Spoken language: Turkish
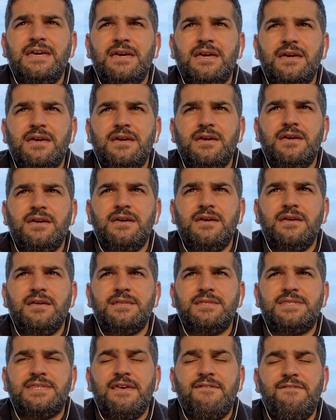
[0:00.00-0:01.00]

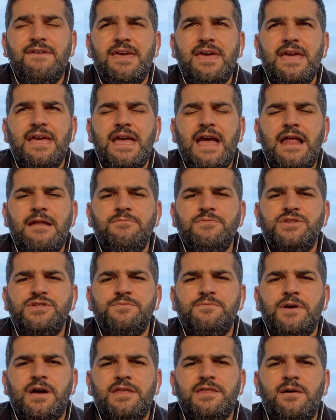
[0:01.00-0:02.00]
e, seviyeye
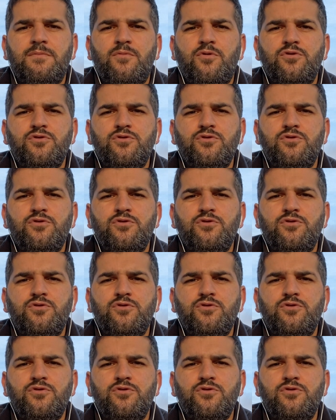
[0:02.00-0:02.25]
gelmiş bir adam.